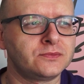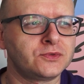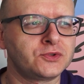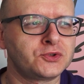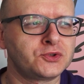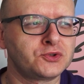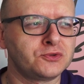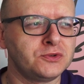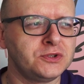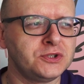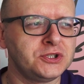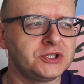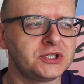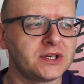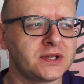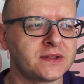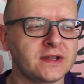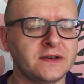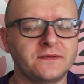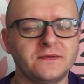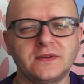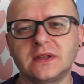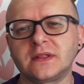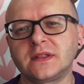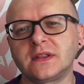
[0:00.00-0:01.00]
czuli się
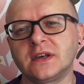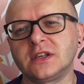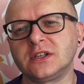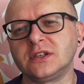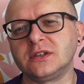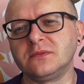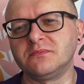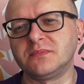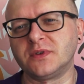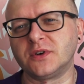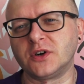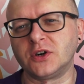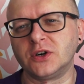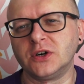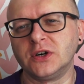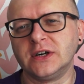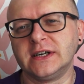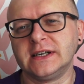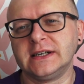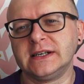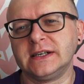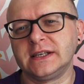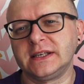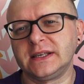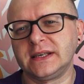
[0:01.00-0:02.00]
zawiedzeni, bo
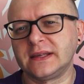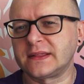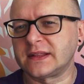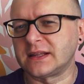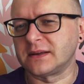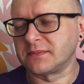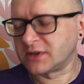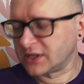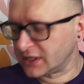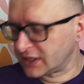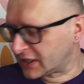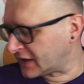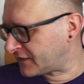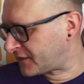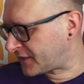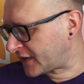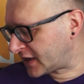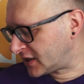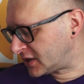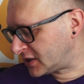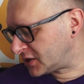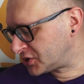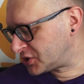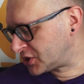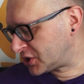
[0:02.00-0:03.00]
jest tam kilka
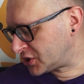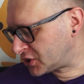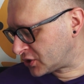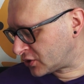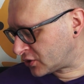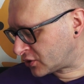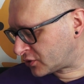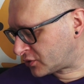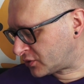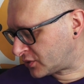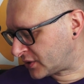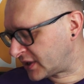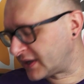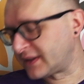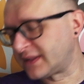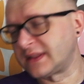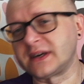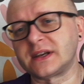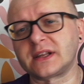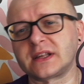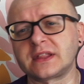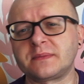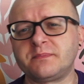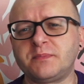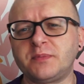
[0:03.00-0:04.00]
fajnych rzeczy, o których
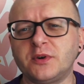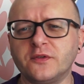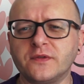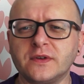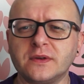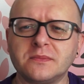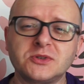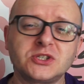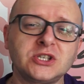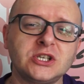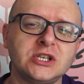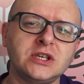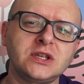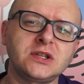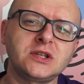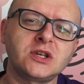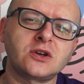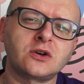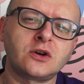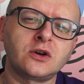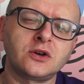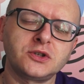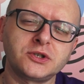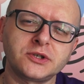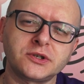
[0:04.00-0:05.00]
zaraz powiem. Jeżeli
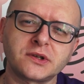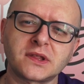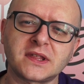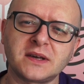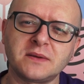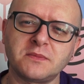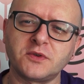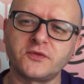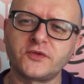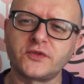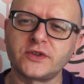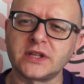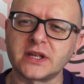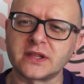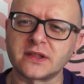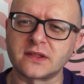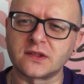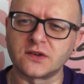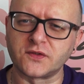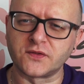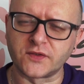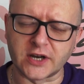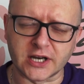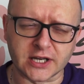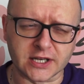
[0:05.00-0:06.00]
chodzi o
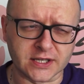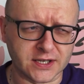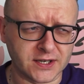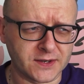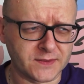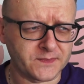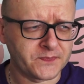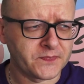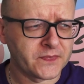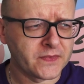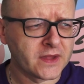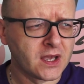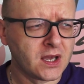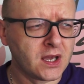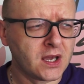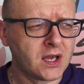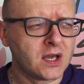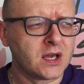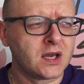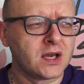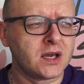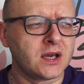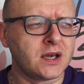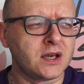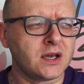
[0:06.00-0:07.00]
samofinansowanie,
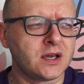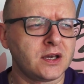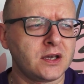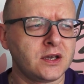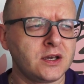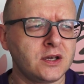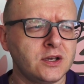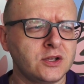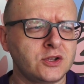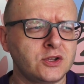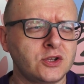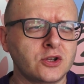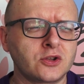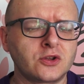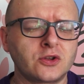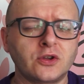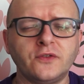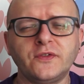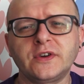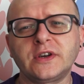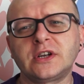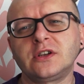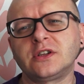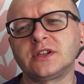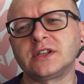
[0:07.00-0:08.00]
y, to
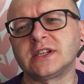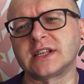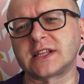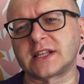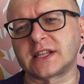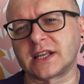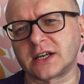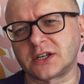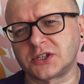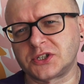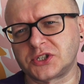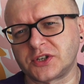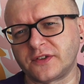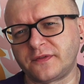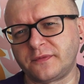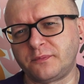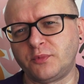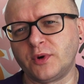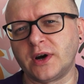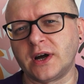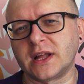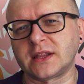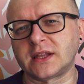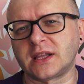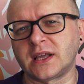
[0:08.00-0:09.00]
to wygląda tak, że
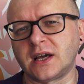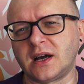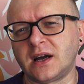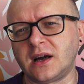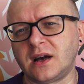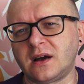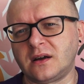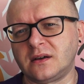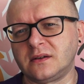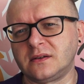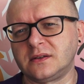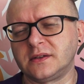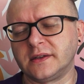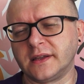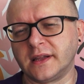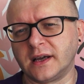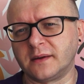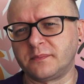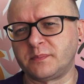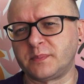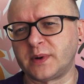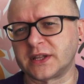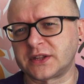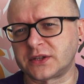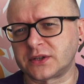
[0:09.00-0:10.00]
wpłata
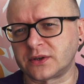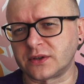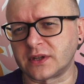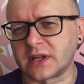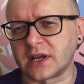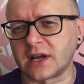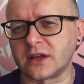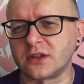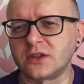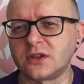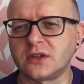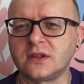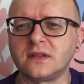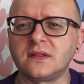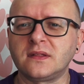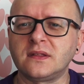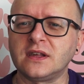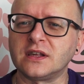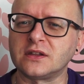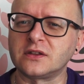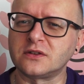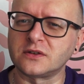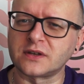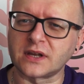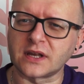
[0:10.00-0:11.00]
na Patronite jest
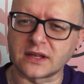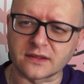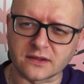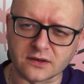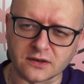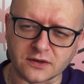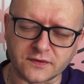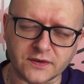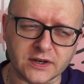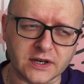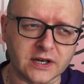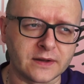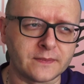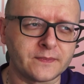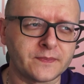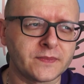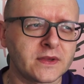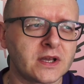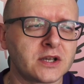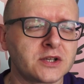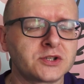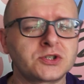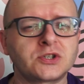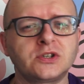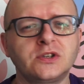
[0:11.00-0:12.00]
jednorazowa,
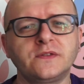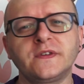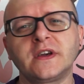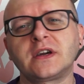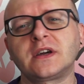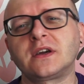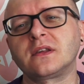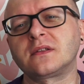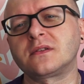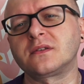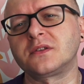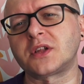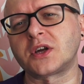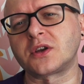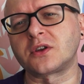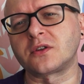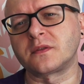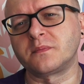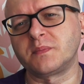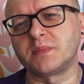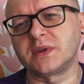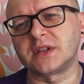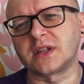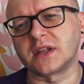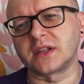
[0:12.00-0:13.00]
aczkolwiek jest ona
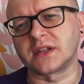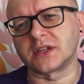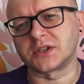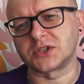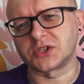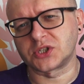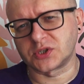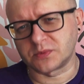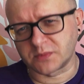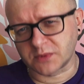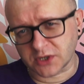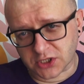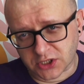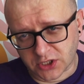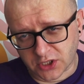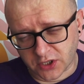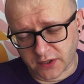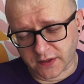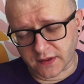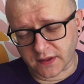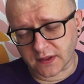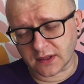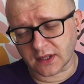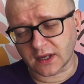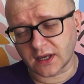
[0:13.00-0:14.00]
rozbita na 3
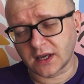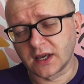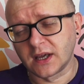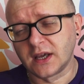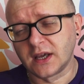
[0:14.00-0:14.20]
miesiące.